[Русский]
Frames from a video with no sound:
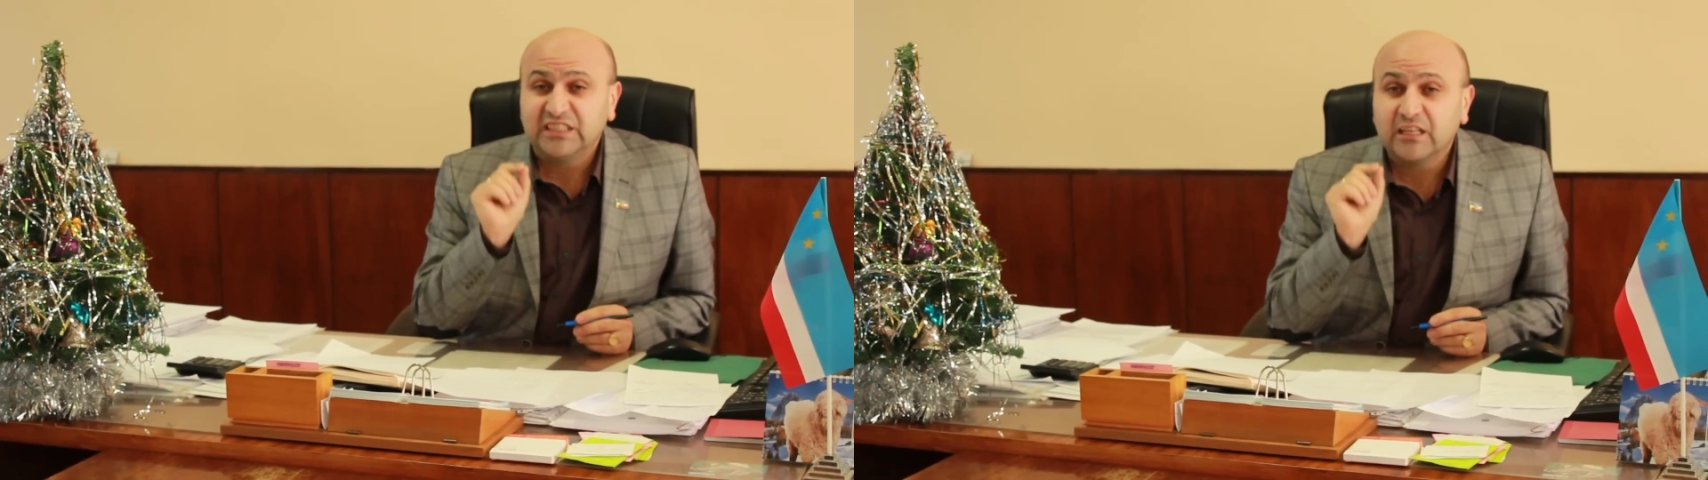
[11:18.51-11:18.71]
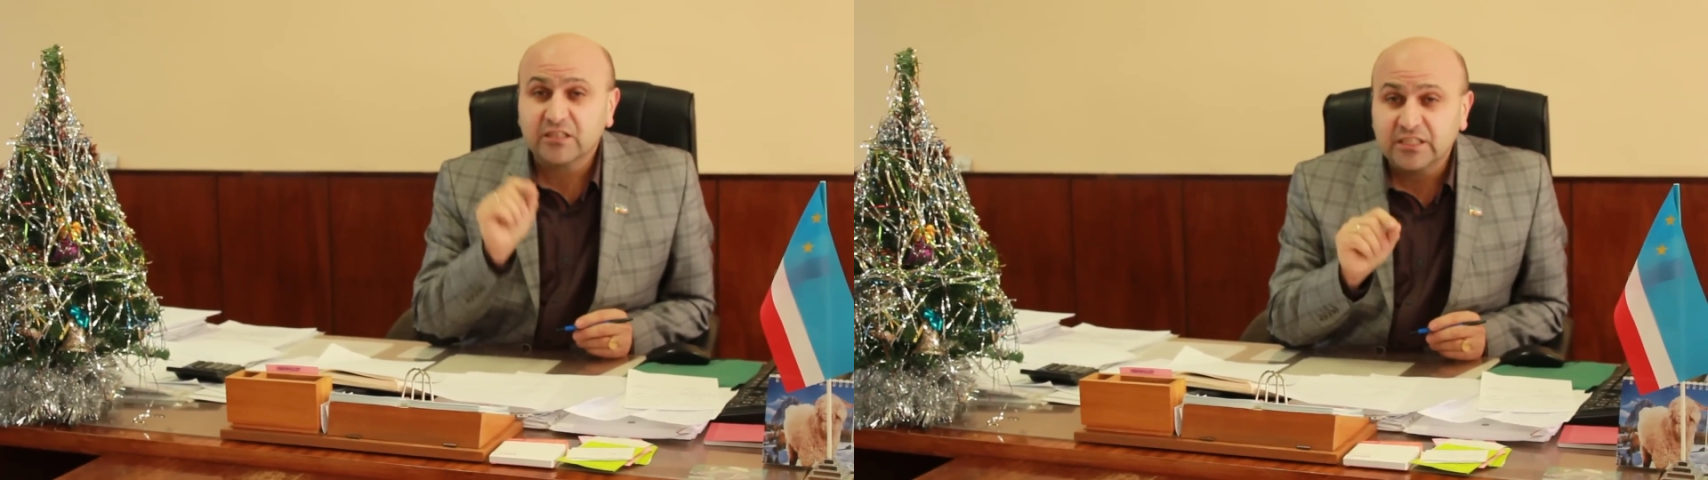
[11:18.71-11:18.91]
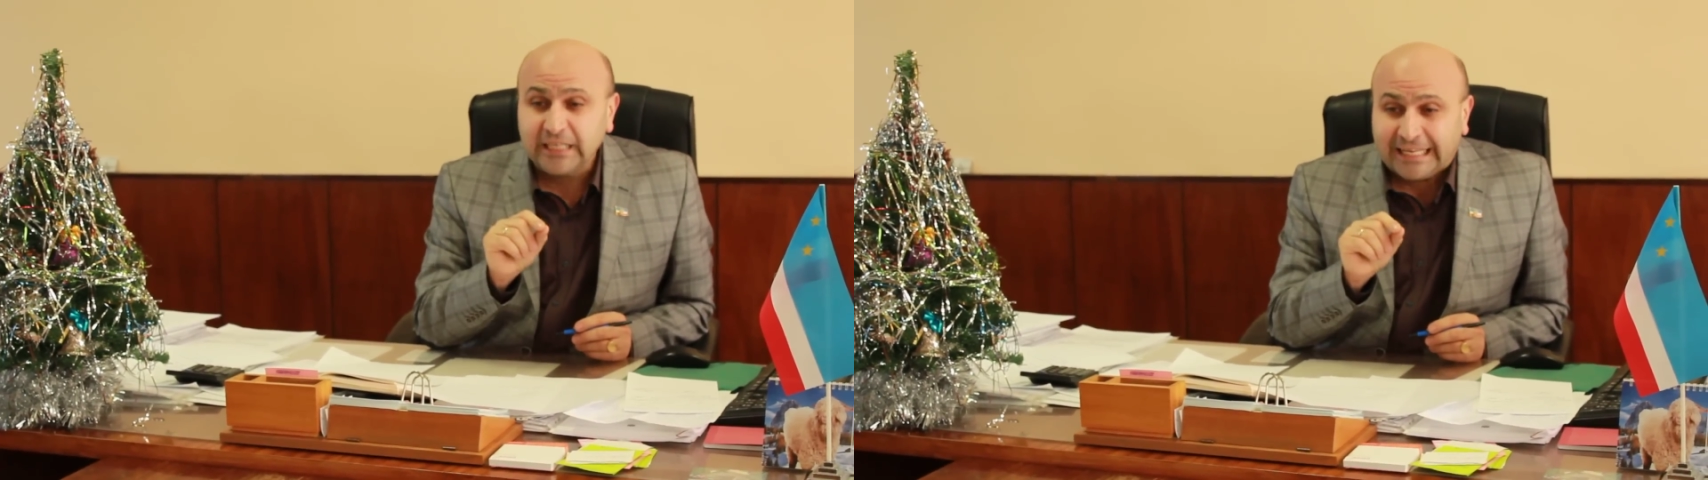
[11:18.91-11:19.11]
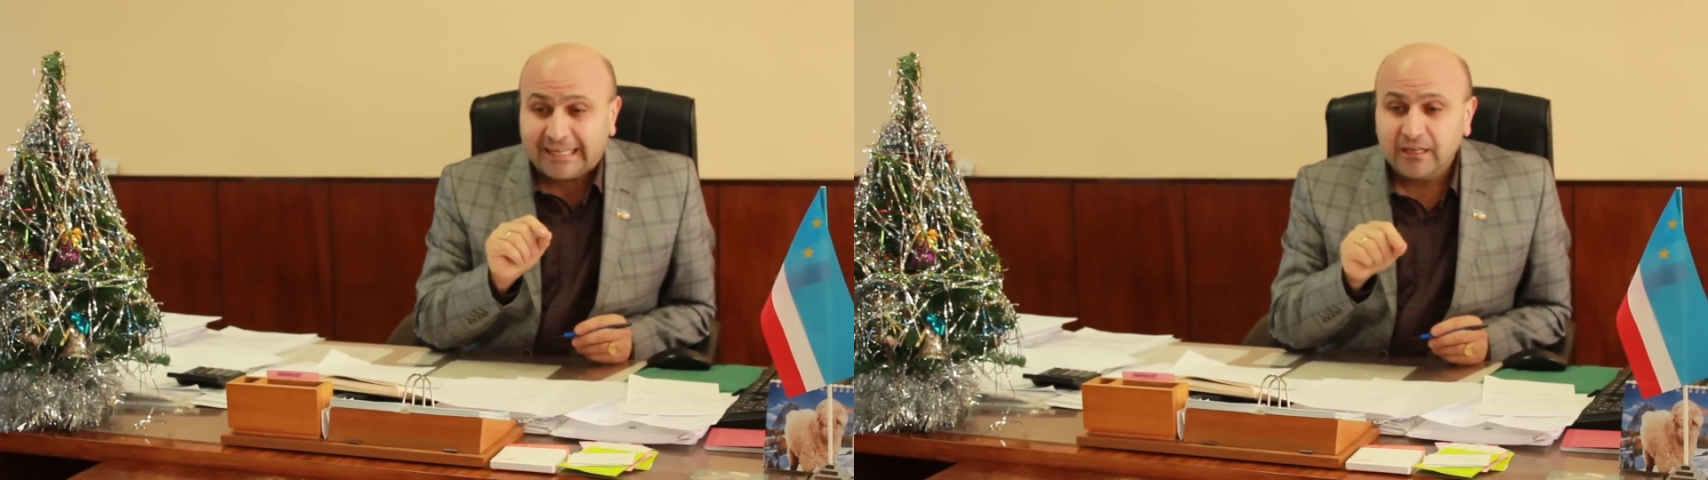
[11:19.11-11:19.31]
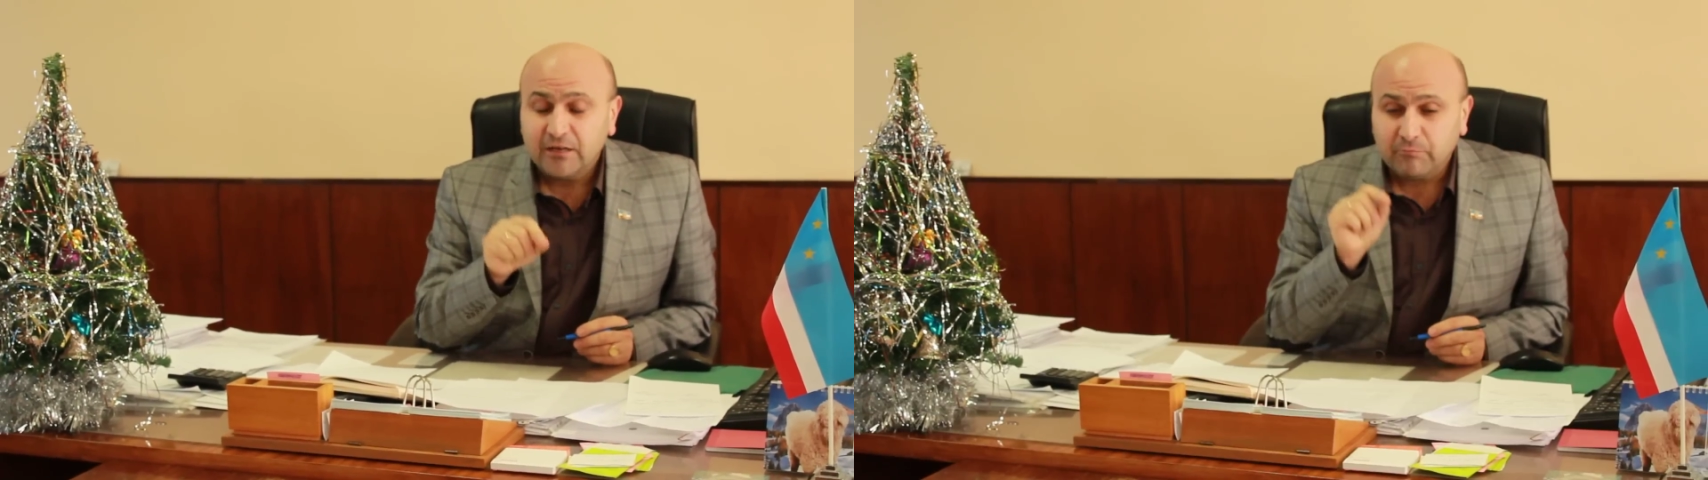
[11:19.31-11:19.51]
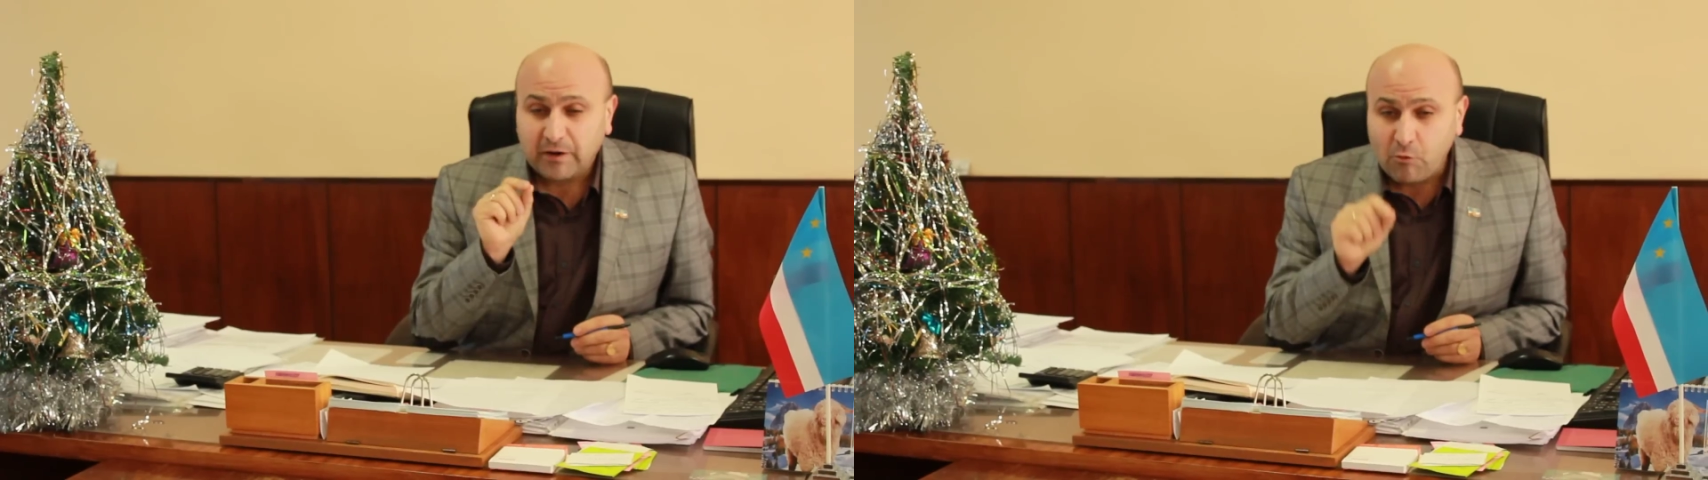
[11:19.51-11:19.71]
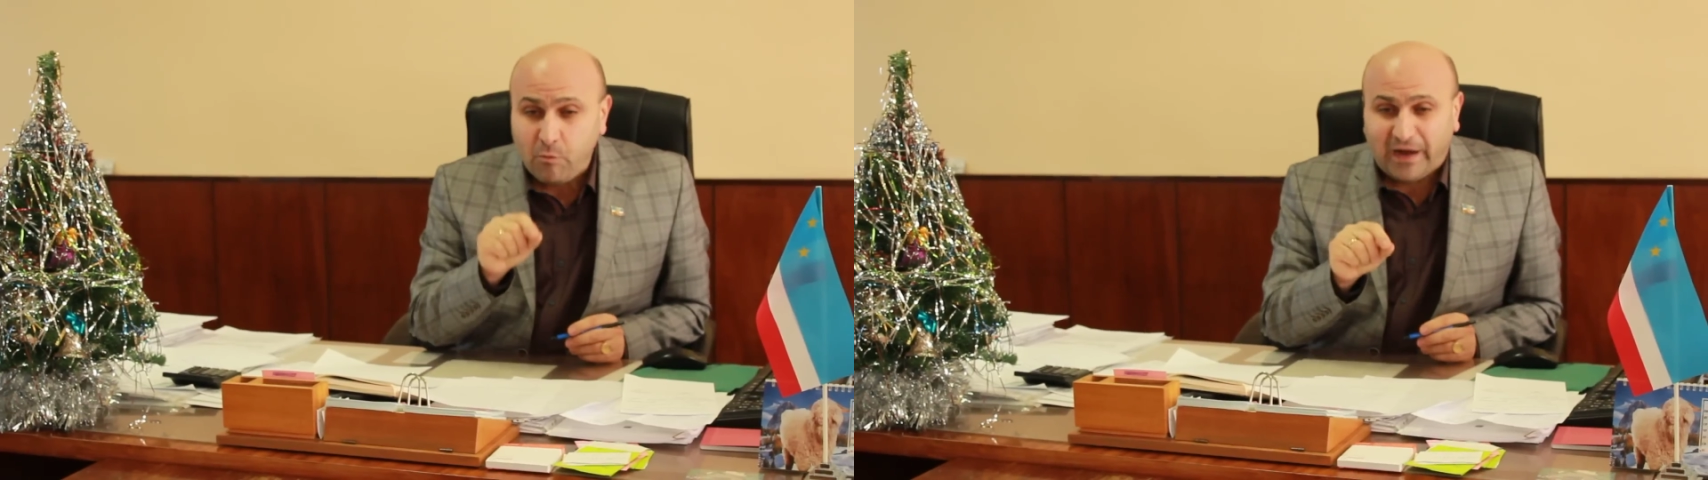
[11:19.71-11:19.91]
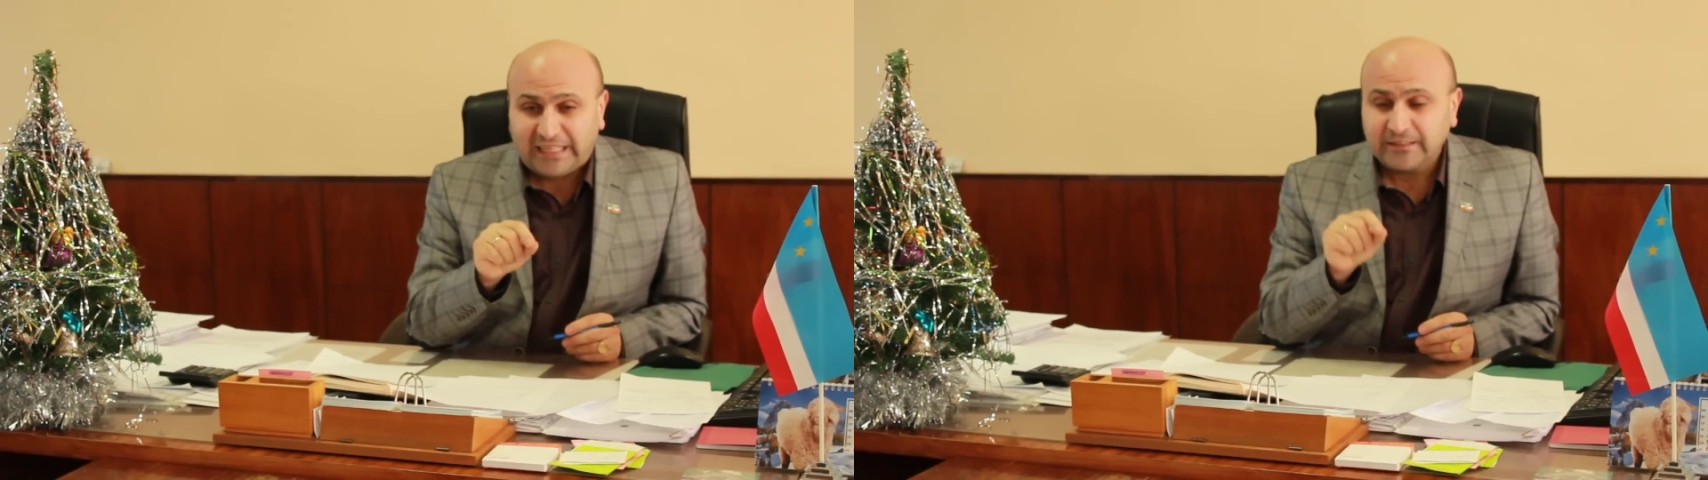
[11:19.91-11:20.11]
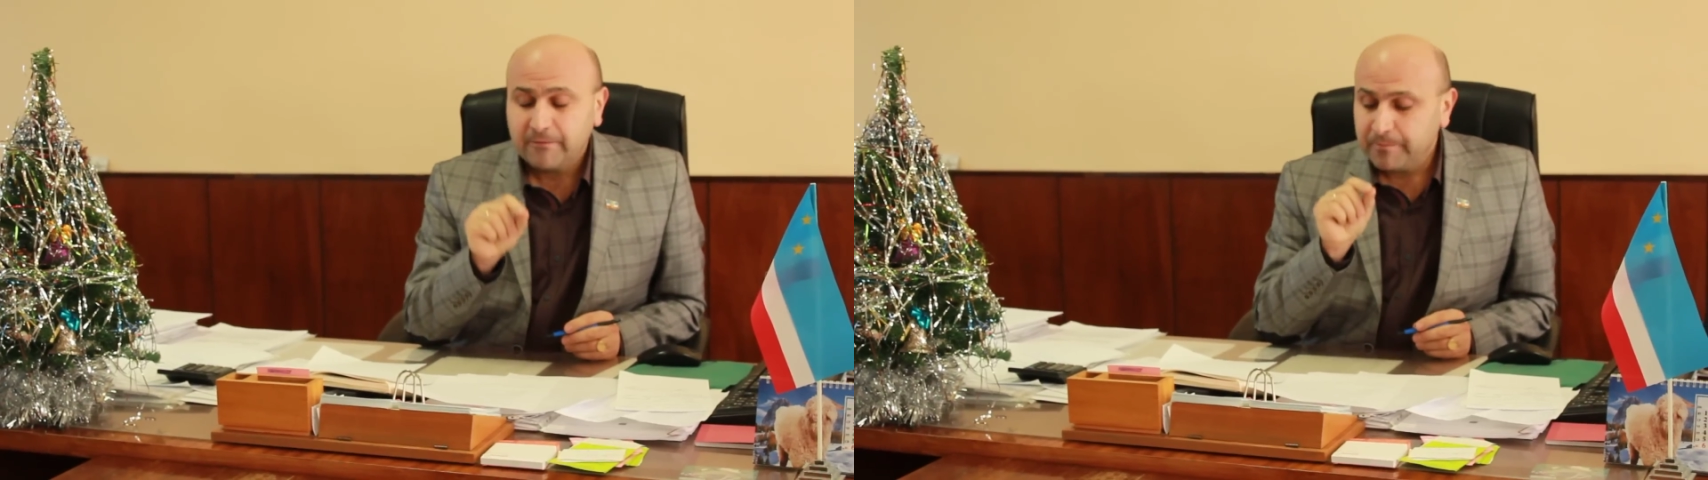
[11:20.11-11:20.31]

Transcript: должны покупать